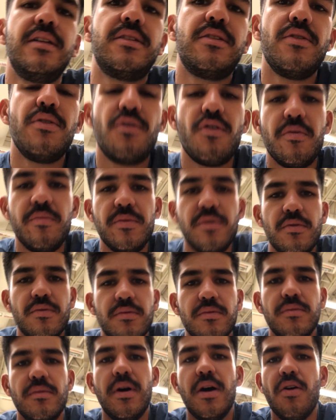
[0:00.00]
Então eu comi
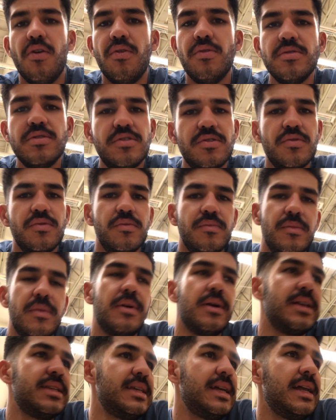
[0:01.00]
um arroz com
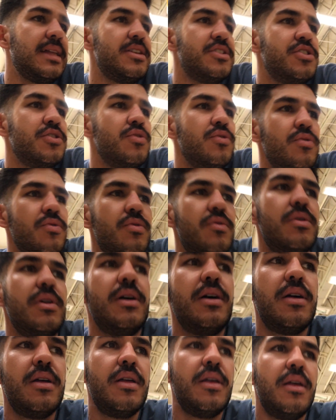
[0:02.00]
uma salada de
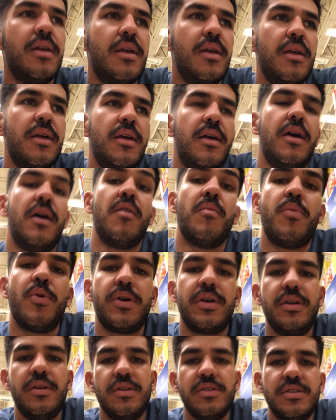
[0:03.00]
rúcula, é, um
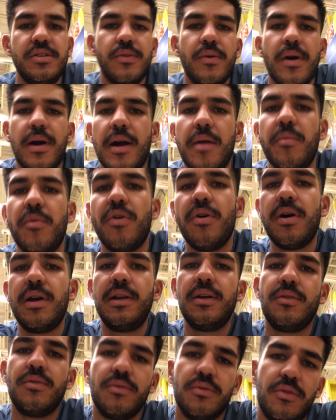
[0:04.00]
pouquinho de
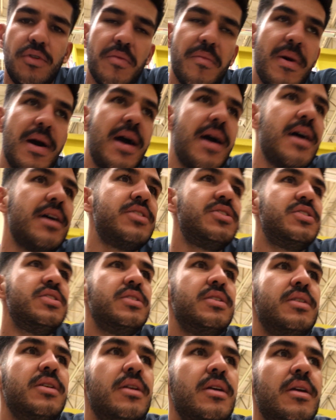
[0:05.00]
guacamole com
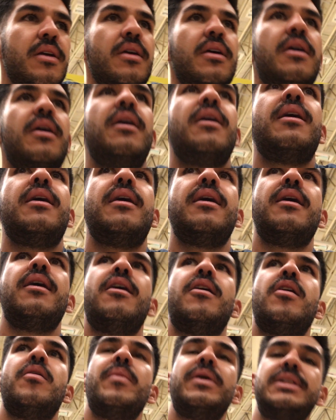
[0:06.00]
tomate,
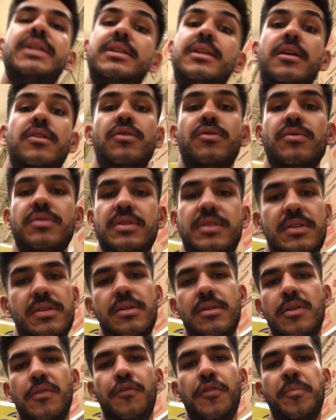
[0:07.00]
é, uma batata
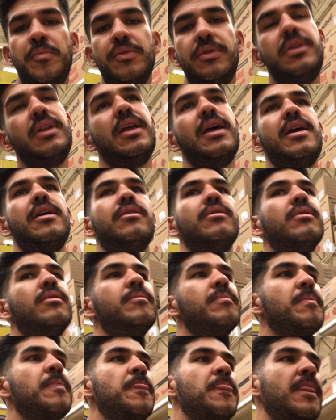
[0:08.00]
doce e fui pro treino
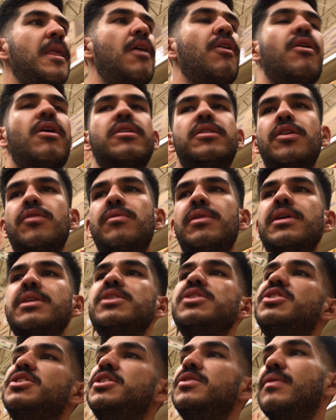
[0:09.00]
Agora tem um
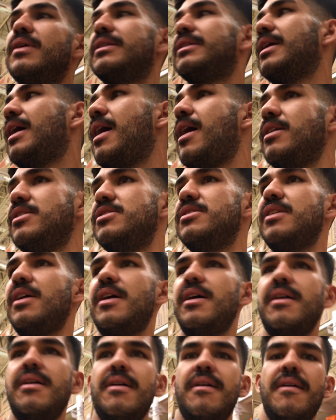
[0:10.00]
lanchinho à tarde, né?